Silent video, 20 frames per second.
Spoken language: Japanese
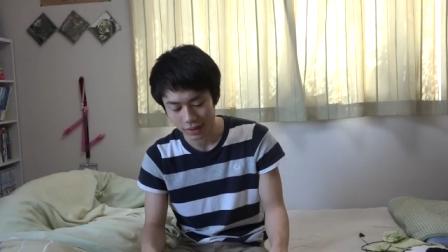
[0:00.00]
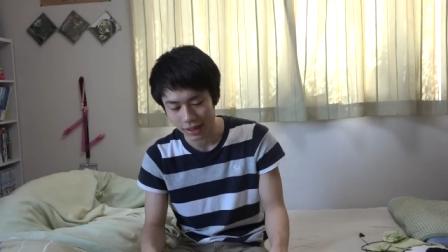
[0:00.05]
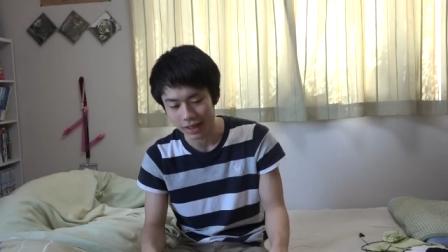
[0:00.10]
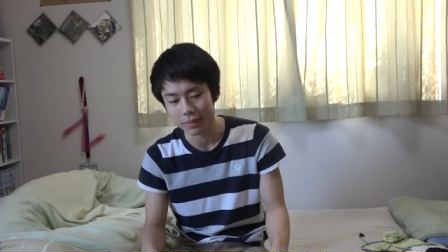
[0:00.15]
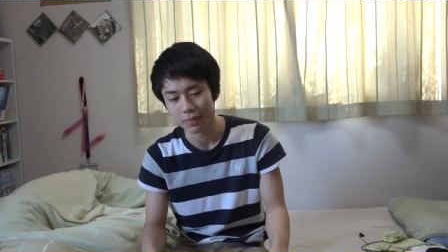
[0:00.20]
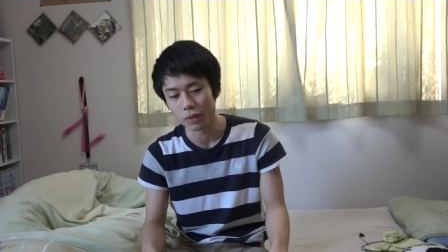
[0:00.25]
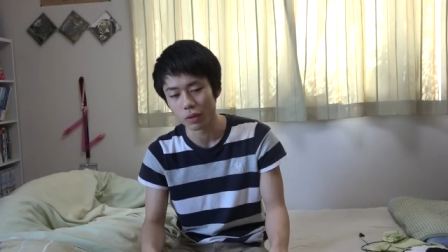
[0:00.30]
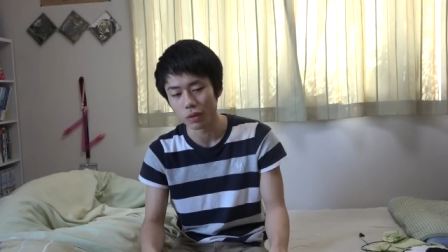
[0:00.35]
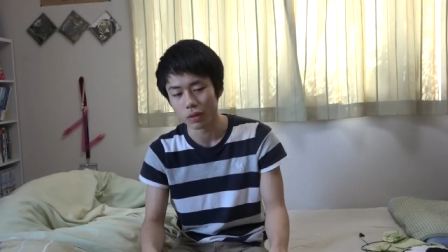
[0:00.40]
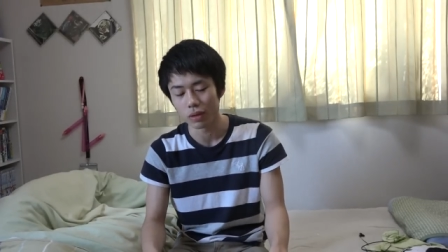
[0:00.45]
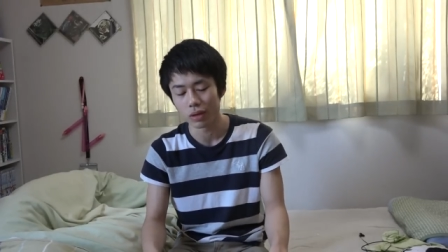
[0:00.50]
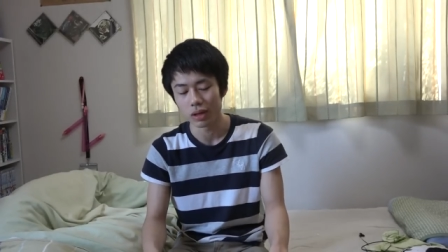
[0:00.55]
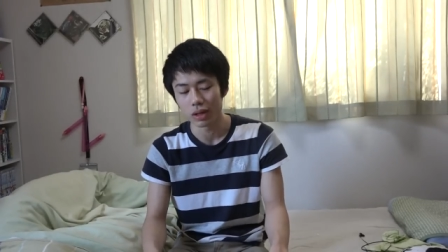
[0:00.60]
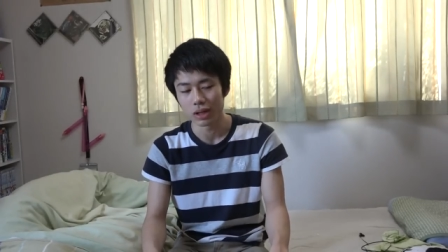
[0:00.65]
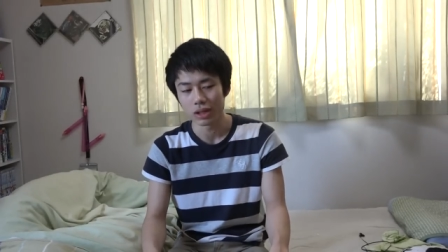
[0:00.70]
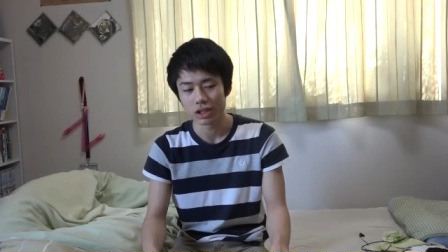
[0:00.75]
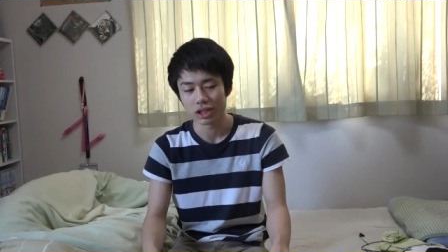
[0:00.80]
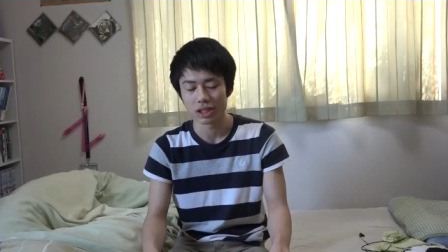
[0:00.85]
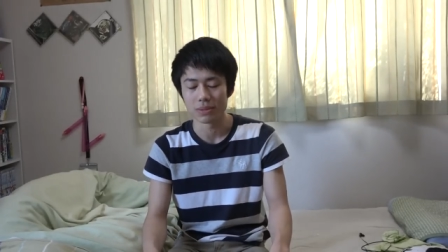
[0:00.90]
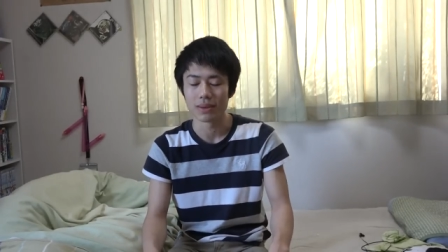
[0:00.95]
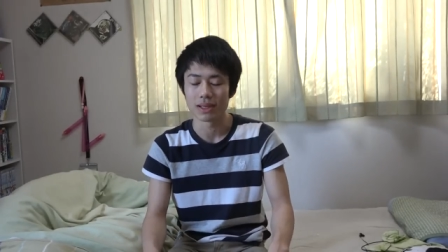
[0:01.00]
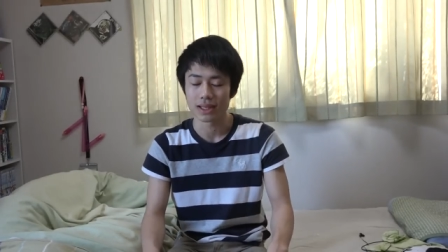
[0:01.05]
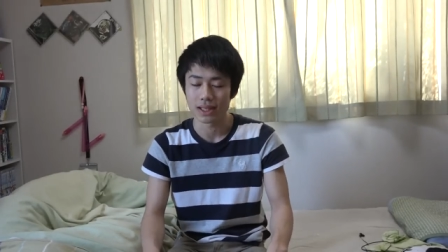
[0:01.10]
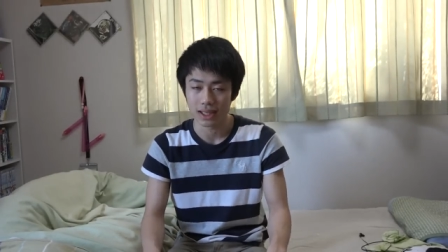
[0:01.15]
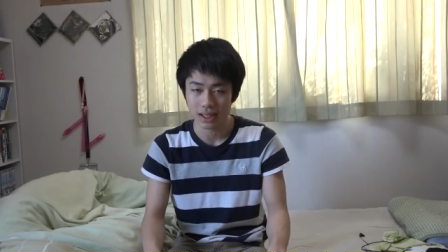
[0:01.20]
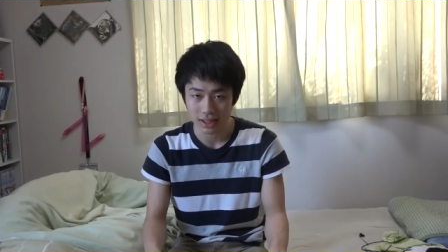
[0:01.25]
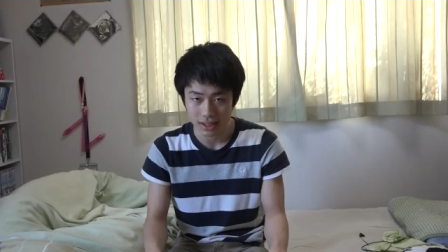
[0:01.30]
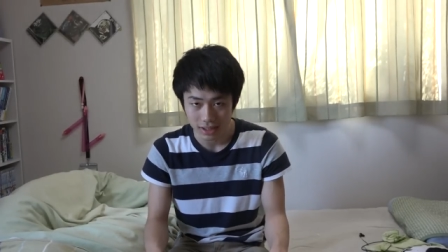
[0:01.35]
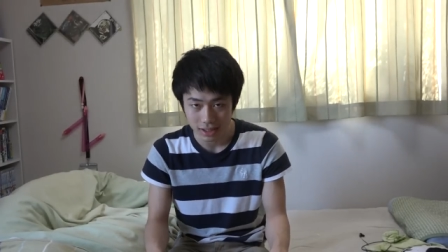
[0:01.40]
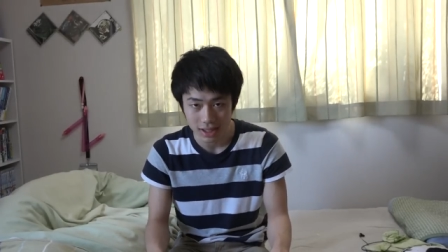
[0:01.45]
ねもう「すいま
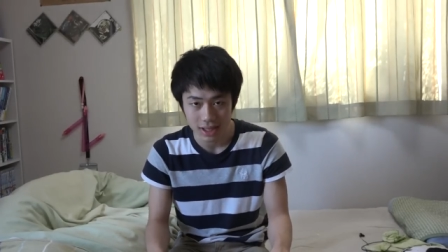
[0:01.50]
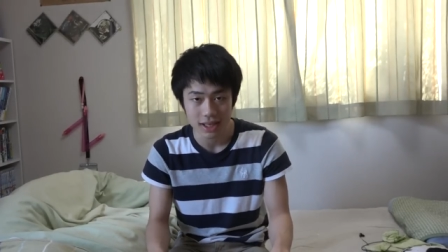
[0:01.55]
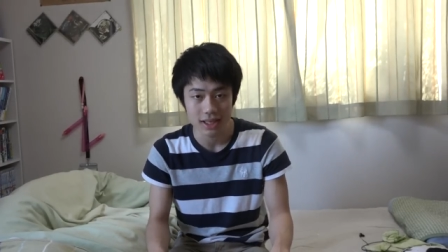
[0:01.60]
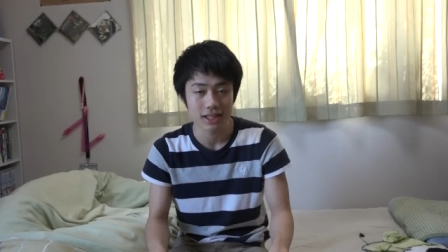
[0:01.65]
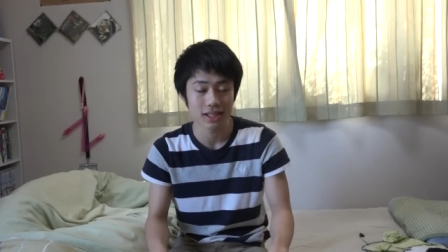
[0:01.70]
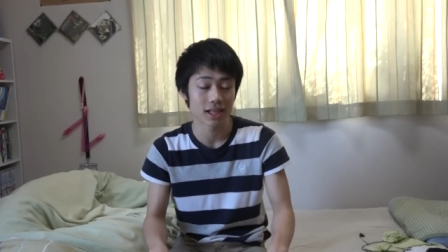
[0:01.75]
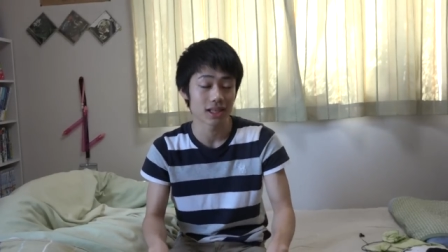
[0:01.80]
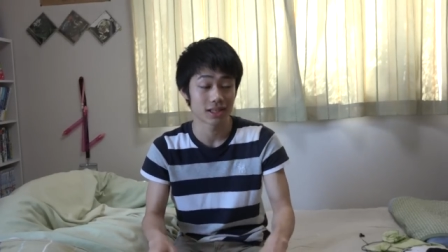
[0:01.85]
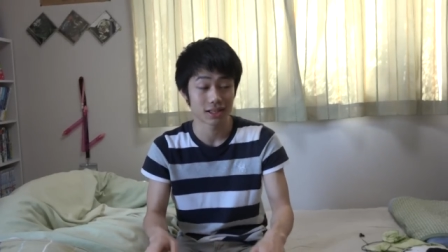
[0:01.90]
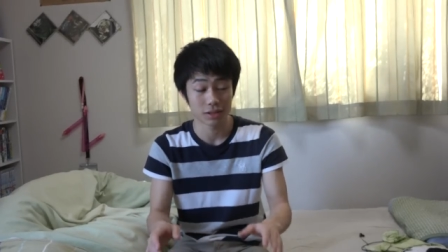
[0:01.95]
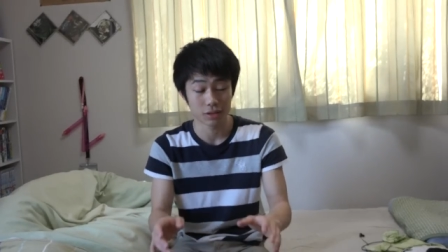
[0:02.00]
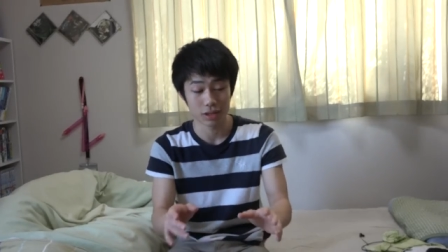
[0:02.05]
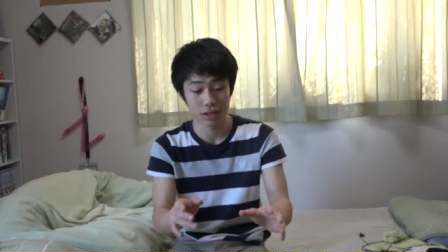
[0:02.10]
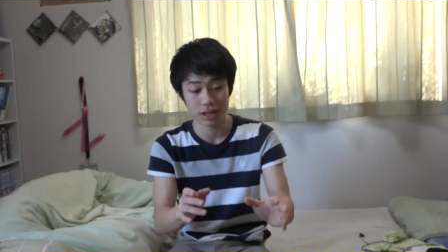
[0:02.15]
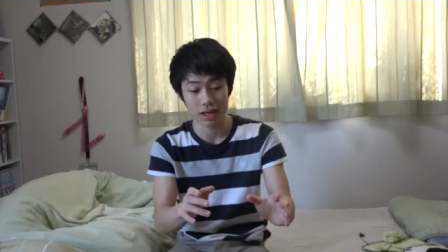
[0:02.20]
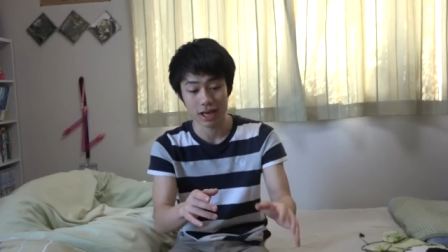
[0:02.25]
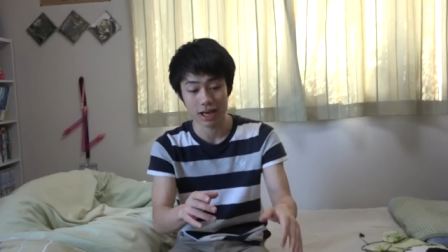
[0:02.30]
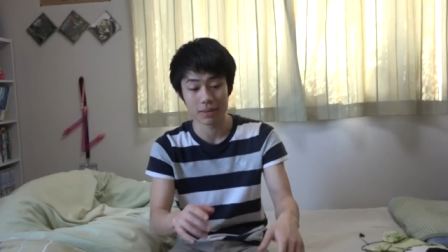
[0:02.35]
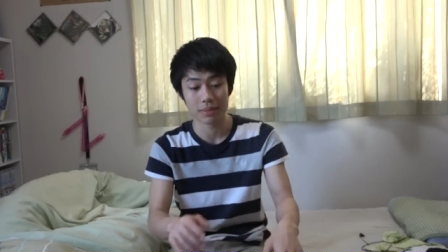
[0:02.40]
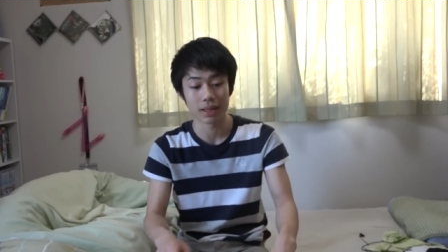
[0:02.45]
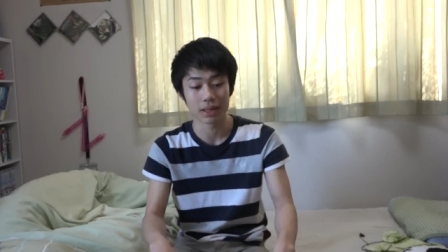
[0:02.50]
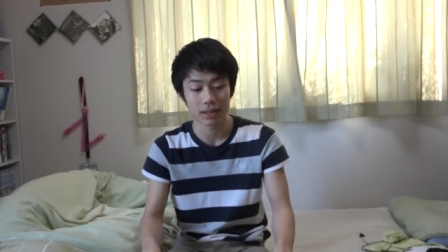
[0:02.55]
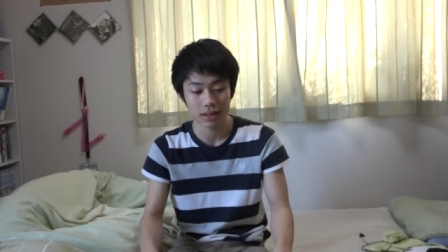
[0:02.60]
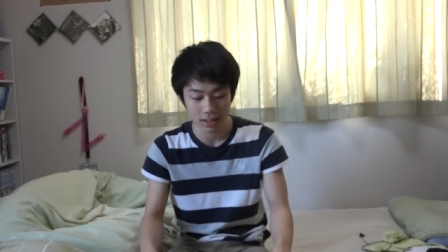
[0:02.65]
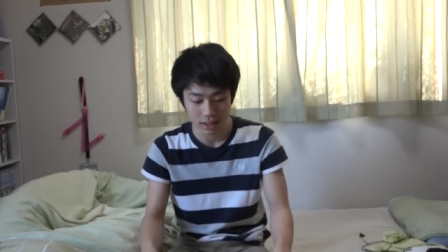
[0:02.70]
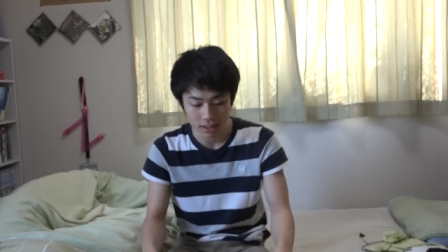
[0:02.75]
せん」店員さんにそれ謝って。